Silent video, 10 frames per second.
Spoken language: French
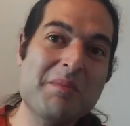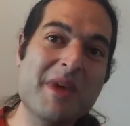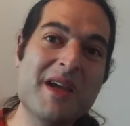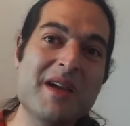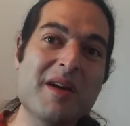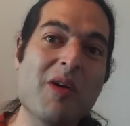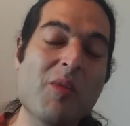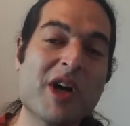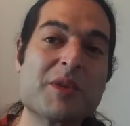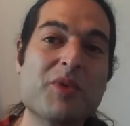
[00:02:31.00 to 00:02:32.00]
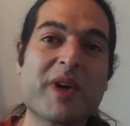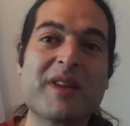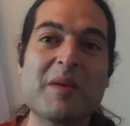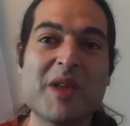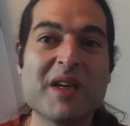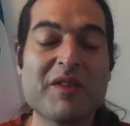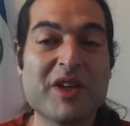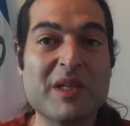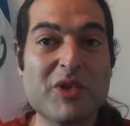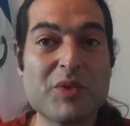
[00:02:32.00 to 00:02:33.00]
Mais au moins, je peux rétablir,
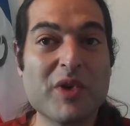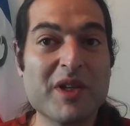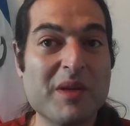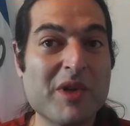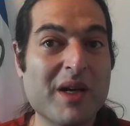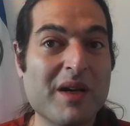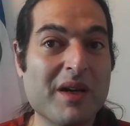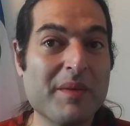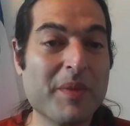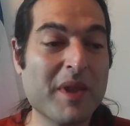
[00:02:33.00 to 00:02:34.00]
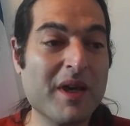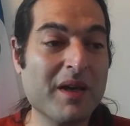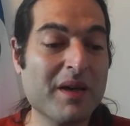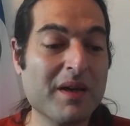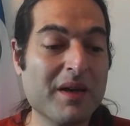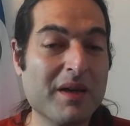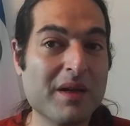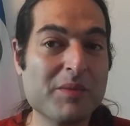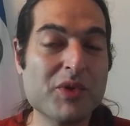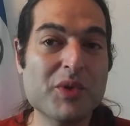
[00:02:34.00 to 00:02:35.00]
effectivement, je peux rétablir
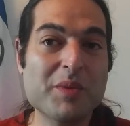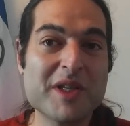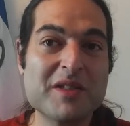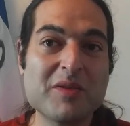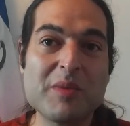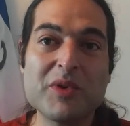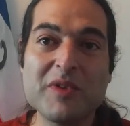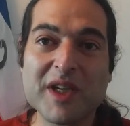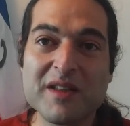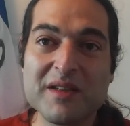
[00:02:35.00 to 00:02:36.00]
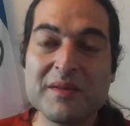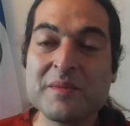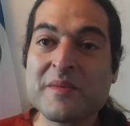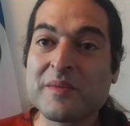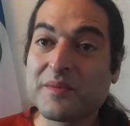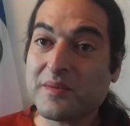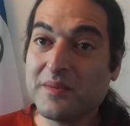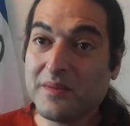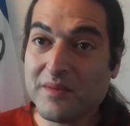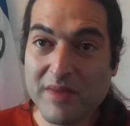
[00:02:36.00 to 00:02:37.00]
un, peu de précision, un peu de vérité,
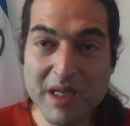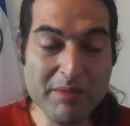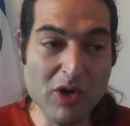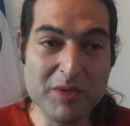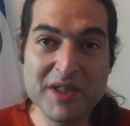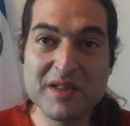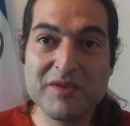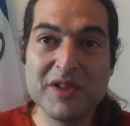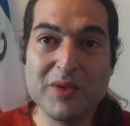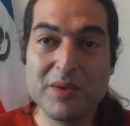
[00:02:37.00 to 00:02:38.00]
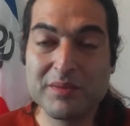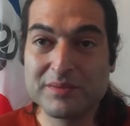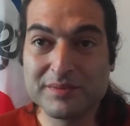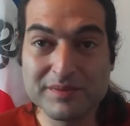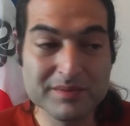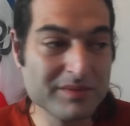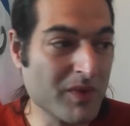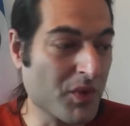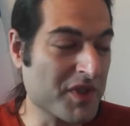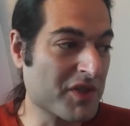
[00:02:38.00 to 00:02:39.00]
par le biais de ces vidéos.
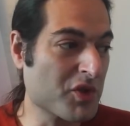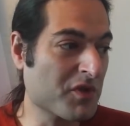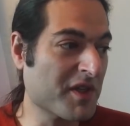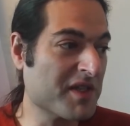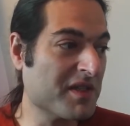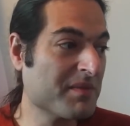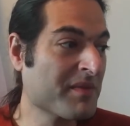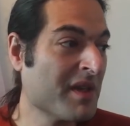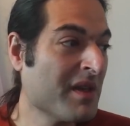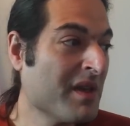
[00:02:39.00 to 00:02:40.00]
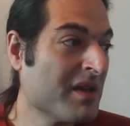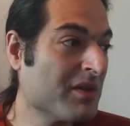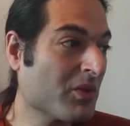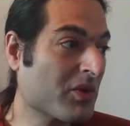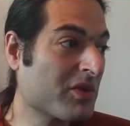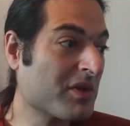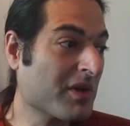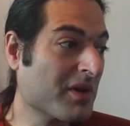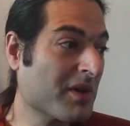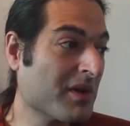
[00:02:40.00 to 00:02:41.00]
Donc c'est ce que je fais ici. Donc
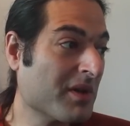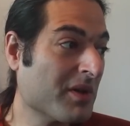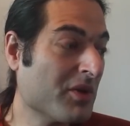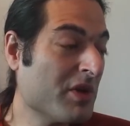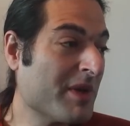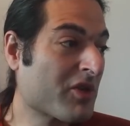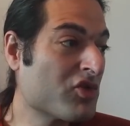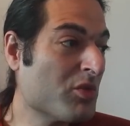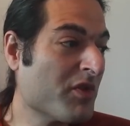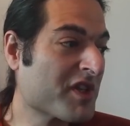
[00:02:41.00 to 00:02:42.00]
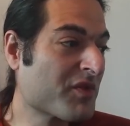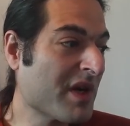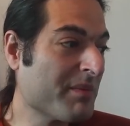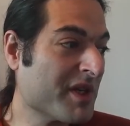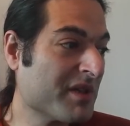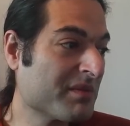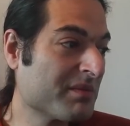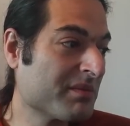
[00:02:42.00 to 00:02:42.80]
euh, eux, ils m'accusent de mauvaise foi, mais